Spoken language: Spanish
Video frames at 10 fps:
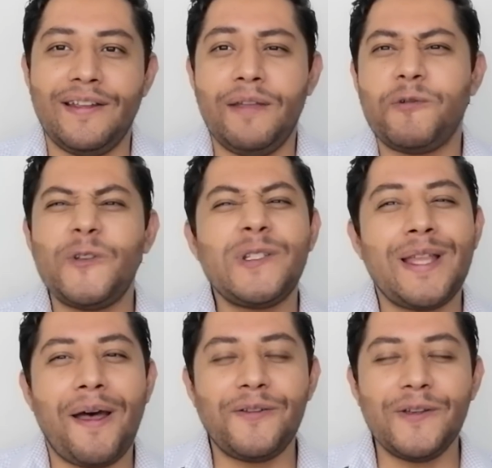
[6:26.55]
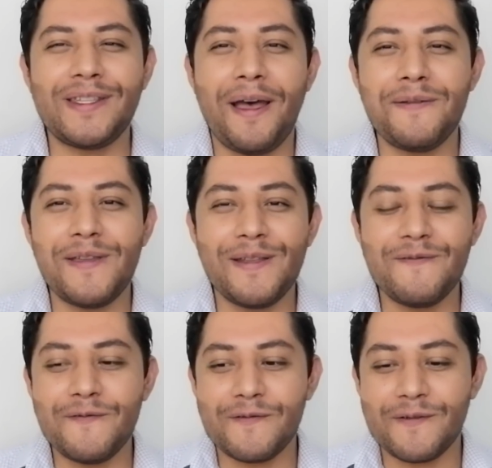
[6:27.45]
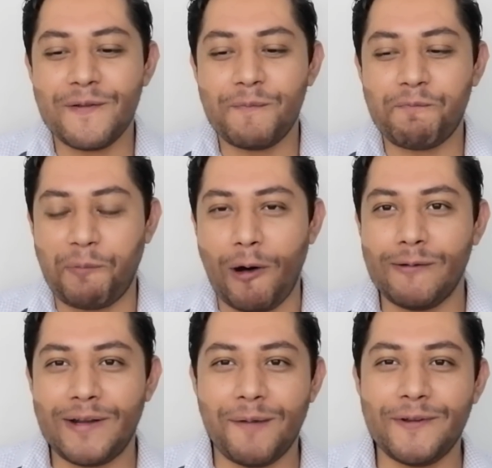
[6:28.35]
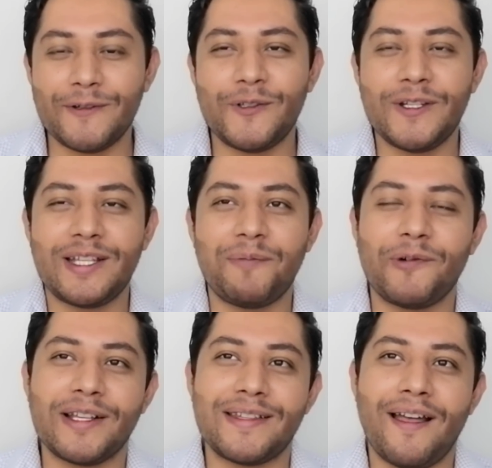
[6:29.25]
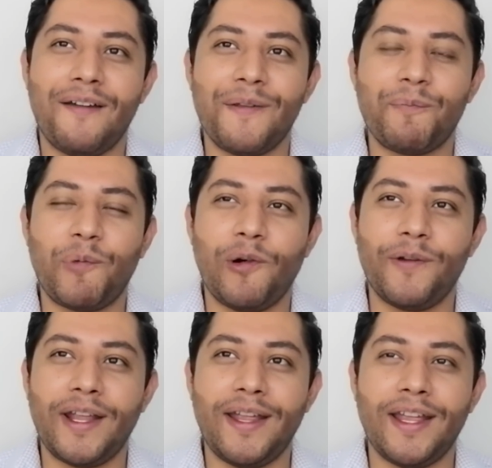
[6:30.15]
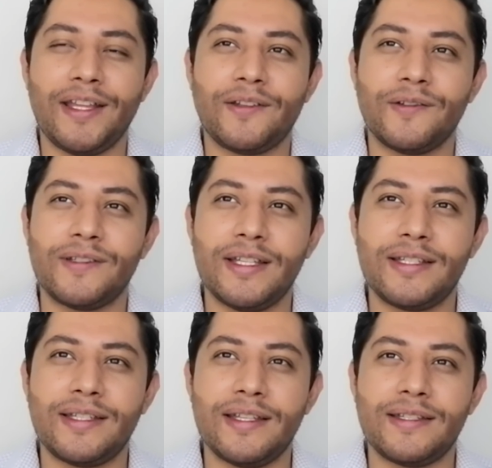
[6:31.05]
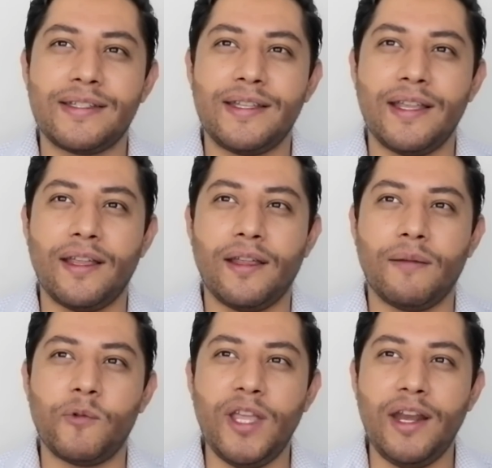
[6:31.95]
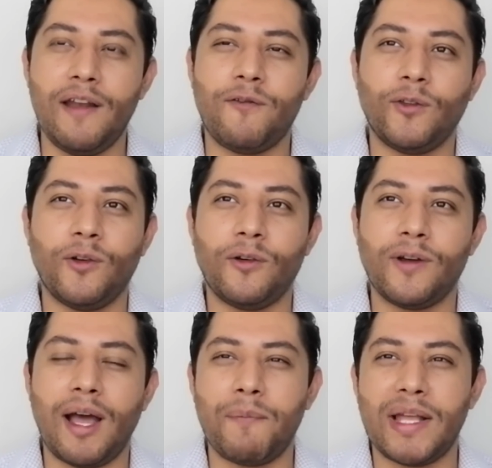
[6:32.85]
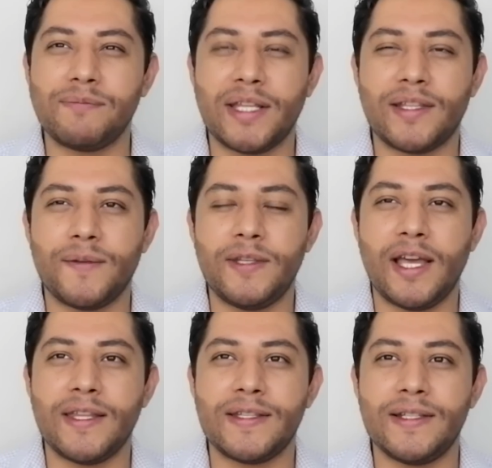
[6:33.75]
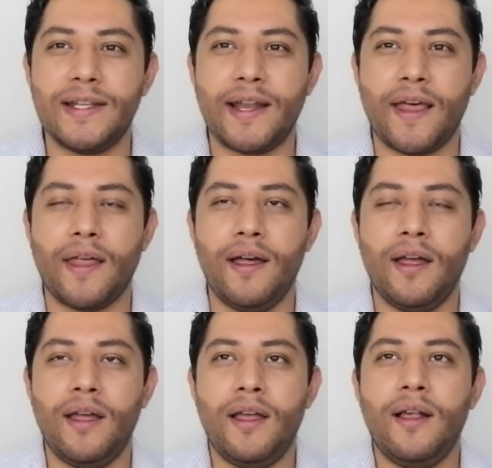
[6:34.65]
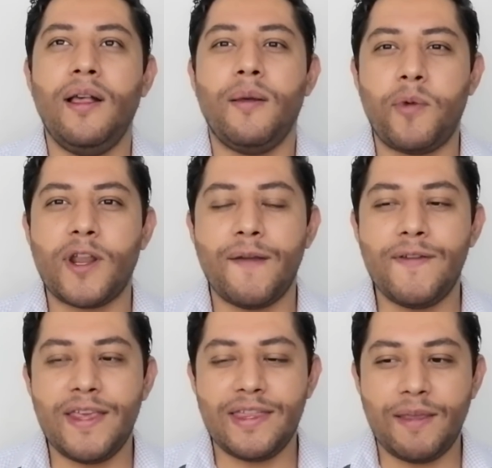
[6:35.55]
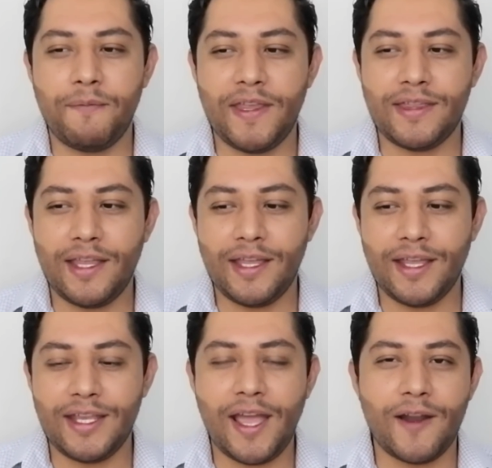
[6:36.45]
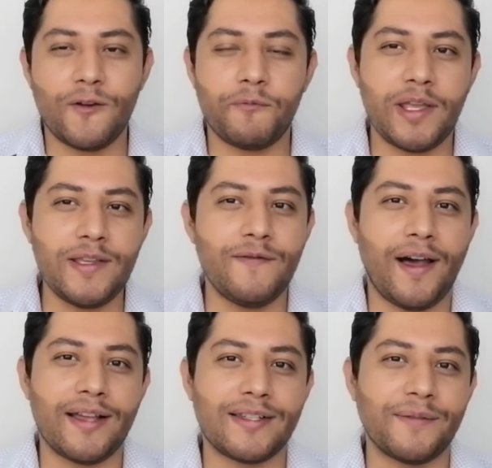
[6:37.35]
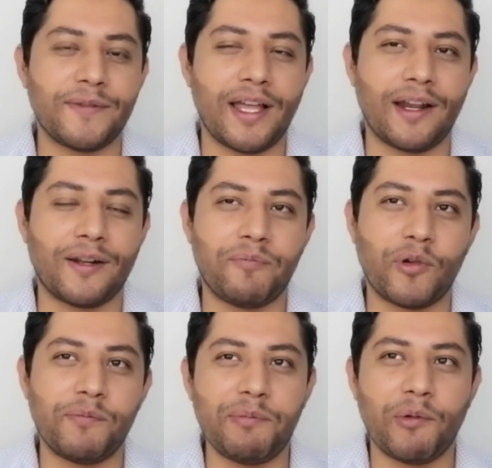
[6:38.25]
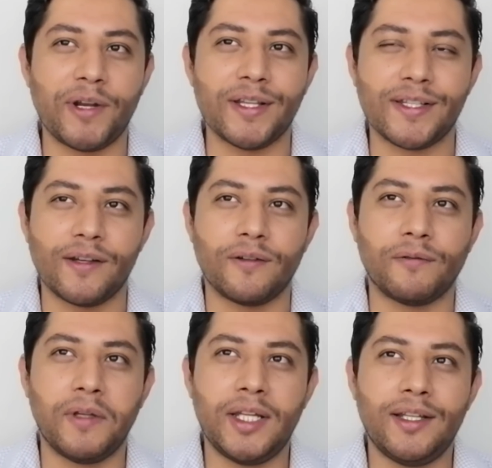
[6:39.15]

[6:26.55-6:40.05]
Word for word: Y pues yo estaba, yo estaba bien pobre, amigos. Yo en esa época estaba bien pobre, entonces, este, muy en el fondo jamás me atrevía a decirle nada, porque evidentemente ella no me iba a aceptar por mi pobreza, ¿no?